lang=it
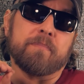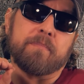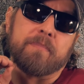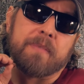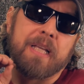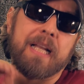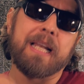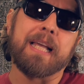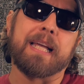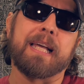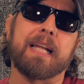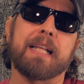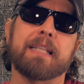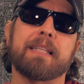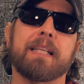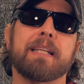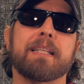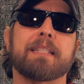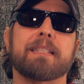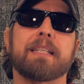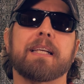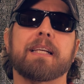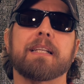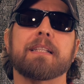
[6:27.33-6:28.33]
delle
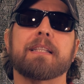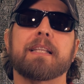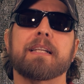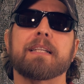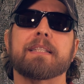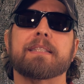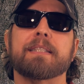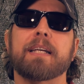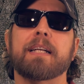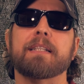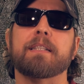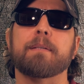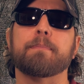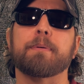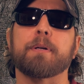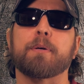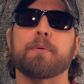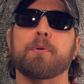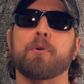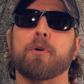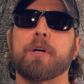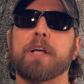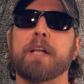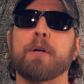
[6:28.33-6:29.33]
caratteristiche interessanti per
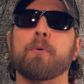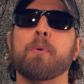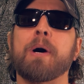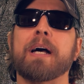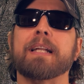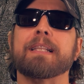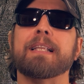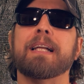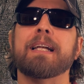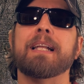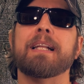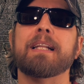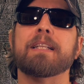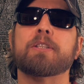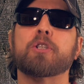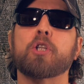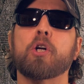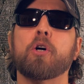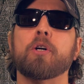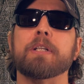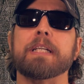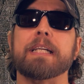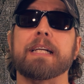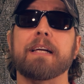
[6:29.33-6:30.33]
quello che riguarda
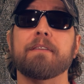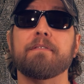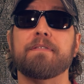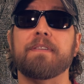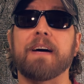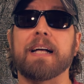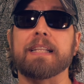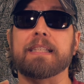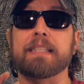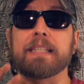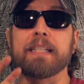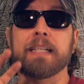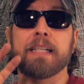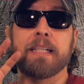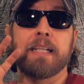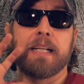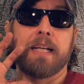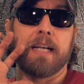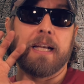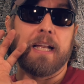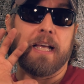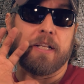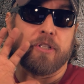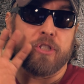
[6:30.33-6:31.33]
l'elettronica, infatti
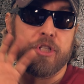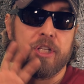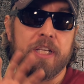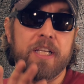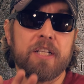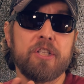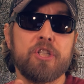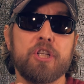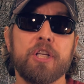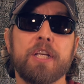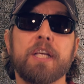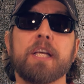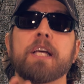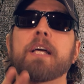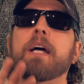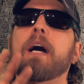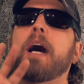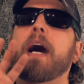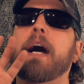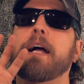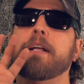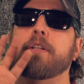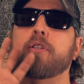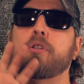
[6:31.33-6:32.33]
la GNG
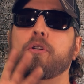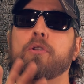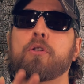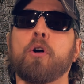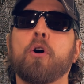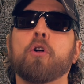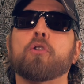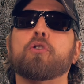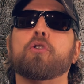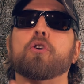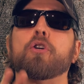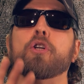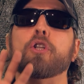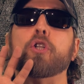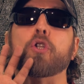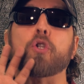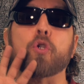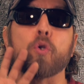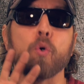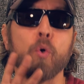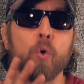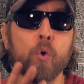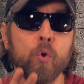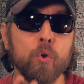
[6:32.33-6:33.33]
ha introdotto in
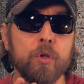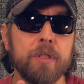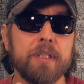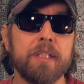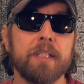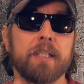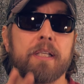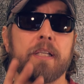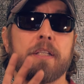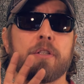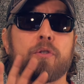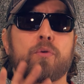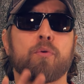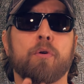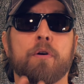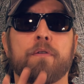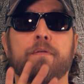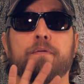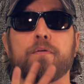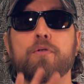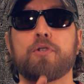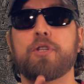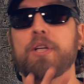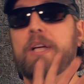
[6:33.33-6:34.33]
tutti i suoi
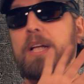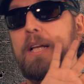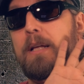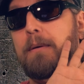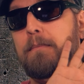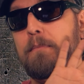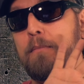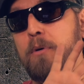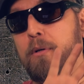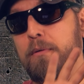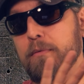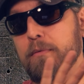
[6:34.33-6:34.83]
fucili mo-